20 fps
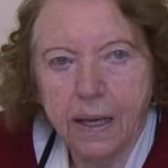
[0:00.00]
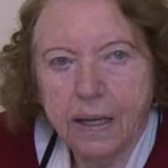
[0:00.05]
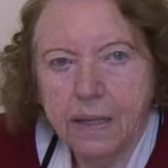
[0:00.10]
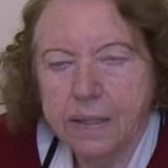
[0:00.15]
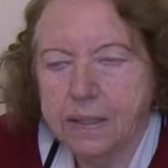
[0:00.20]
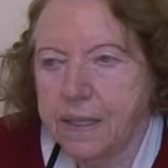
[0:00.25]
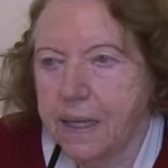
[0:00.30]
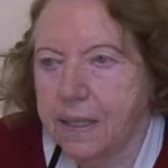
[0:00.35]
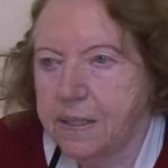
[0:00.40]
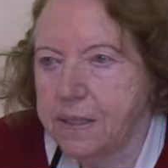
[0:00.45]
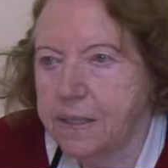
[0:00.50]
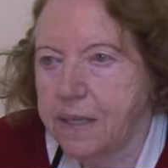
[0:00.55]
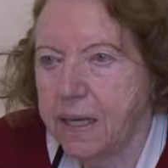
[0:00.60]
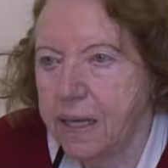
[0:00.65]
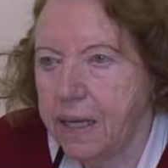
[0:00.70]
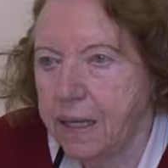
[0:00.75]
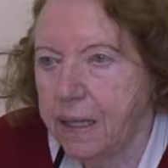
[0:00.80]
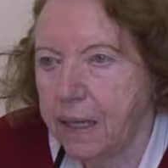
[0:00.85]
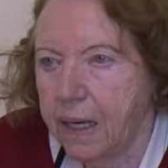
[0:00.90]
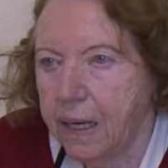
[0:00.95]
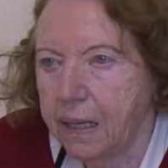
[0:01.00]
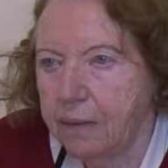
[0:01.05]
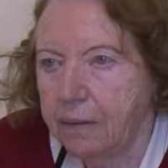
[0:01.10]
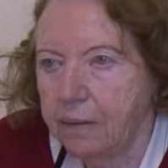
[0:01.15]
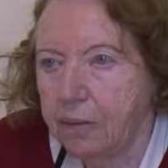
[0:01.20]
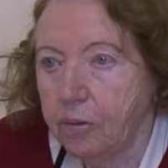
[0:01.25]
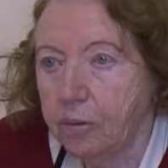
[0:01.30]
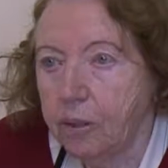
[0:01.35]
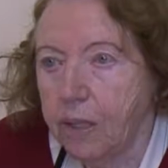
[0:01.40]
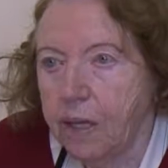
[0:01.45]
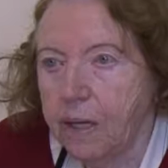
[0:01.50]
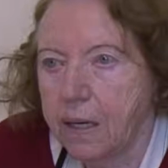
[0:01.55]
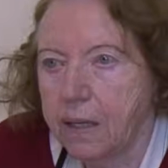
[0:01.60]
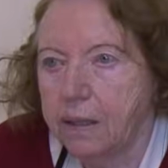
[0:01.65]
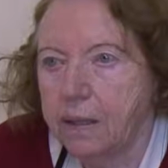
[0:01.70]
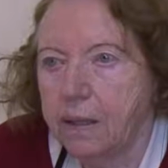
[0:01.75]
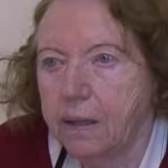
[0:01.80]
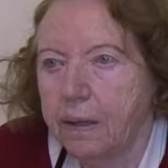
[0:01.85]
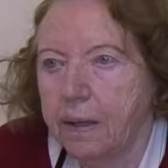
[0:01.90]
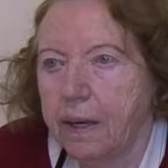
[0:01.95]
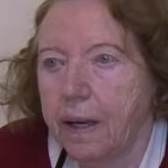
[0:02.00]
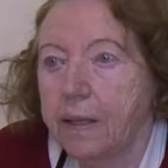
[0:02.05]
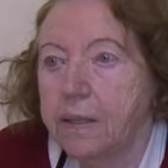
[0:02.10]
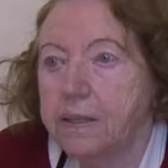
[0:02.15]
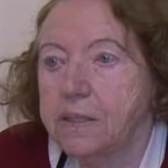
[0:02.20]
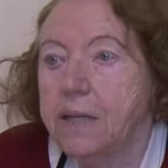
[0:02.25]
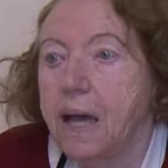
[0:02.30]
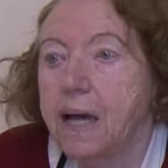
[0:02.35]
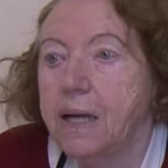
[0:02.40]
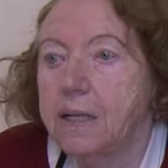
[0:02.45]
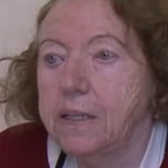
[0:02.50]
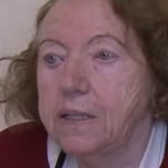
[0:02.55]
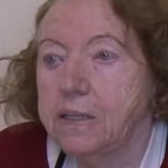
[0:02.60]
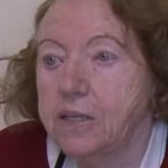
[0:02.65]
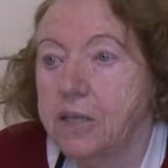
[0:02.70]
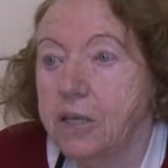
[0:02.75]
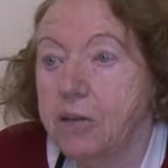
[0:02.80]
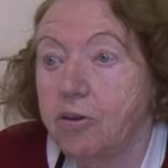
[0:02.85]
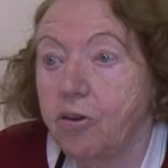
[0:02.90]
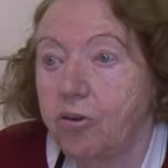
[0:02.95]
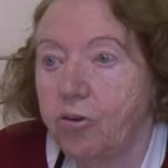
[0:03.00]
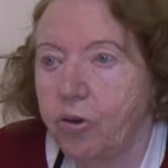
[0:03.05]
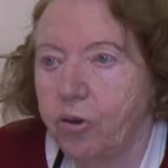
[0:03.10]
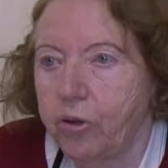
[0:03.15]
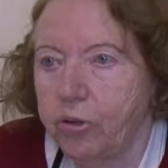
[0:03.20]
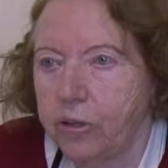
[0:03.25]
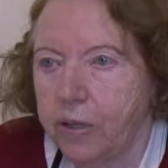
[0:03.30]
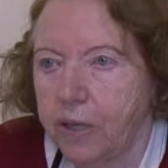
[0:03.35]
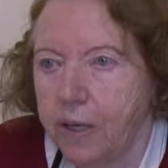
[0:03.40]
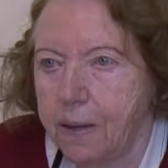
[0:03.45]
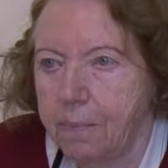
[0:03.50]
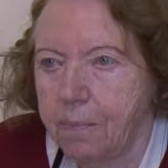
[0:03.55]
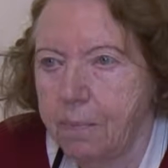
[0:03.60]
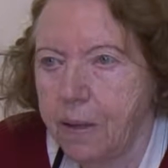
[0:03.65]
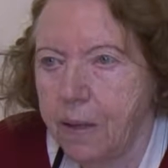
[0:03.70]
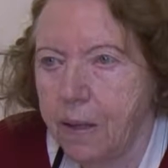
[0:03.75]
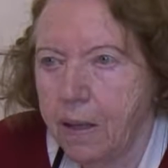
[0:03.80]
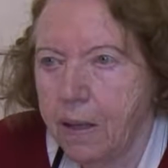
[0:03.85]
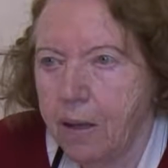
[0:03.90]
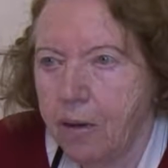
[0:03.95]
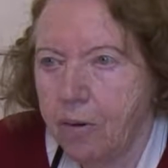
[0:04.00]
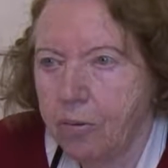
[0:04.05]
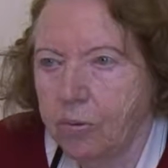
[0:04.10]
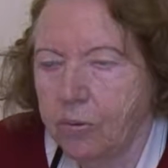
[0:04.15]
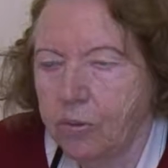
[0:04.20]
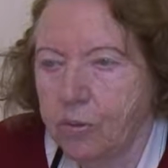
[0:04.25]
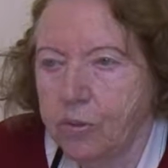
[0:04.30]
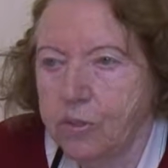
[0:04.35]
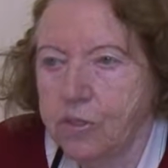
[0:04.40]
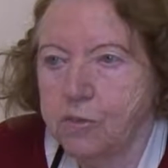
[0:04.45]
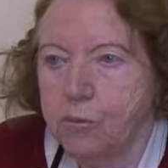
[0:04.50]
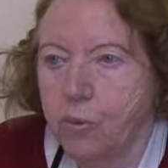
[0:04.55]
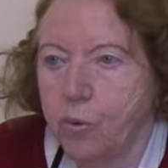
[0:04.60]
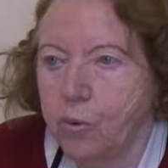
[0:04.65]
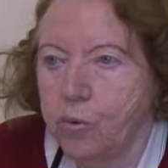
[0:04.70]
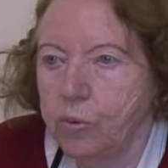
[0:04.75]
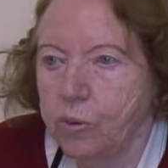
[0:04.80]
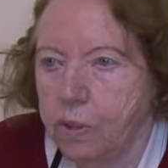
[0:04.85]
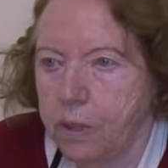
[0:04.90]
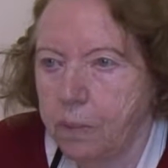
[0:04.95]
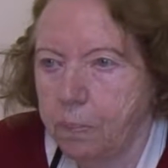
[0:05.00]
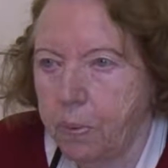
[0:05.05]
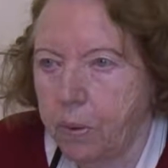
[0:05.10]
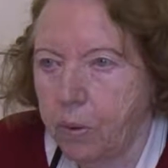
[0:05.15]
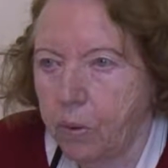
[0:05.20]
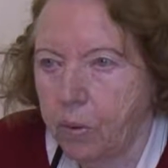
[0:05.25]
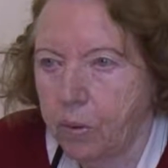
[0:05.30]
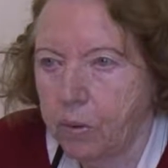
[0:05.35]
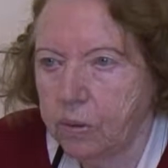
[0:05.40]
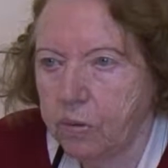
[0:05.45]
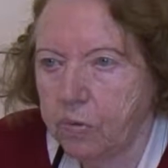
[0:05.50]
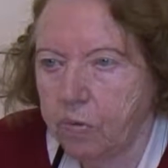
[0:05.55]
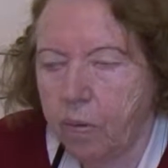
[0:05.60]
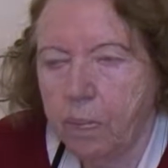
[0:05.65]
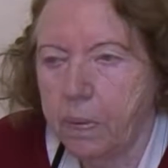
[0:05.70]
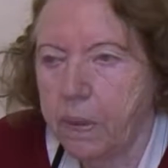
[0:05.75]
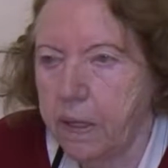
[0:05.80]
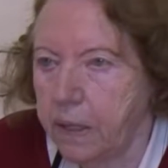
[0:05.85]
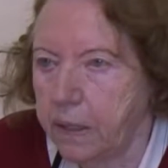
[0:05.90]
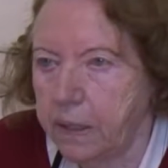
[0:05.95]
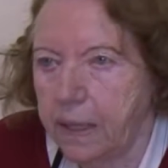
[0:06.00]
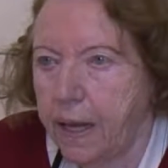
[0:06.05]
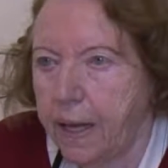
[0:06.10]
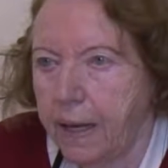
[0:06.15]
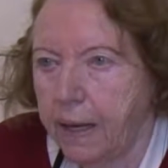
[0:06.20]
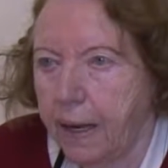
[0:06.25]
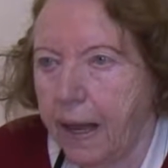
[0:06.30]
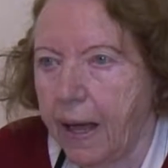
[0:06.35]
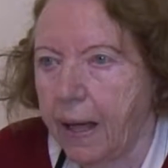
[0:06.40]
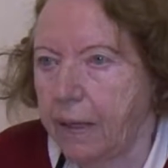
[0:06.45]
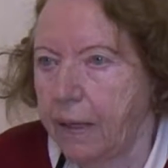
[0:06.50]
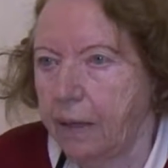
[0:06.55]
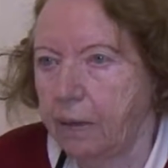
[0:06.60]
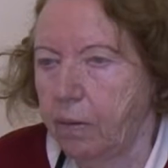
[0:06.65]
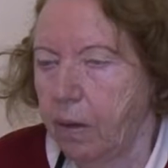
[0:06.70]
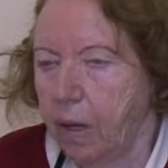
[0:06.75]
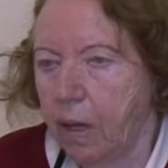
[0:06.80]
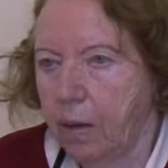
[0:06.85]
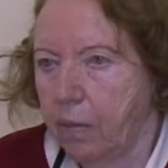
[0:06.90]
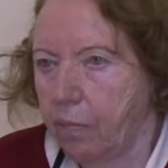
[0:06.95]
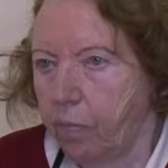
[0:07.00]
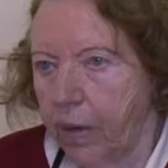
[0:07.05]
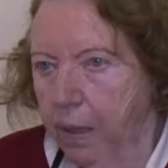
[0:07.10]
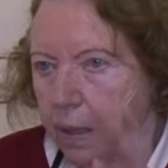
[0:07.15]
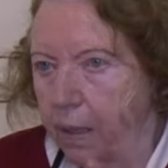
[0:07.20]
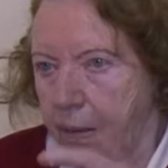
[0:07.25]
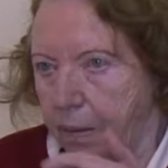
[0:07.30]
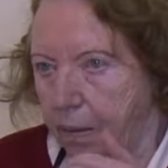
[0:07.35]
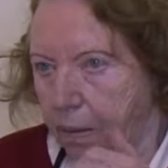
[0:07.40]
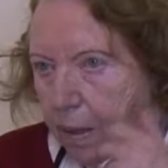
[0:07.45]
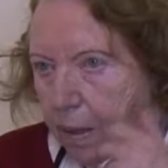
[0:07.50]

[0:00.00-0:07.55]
sind sie hingerannt und einer der Sanitzer noch Geld gegeben und hat zwei untergebracht, aber nicht der alleine waren.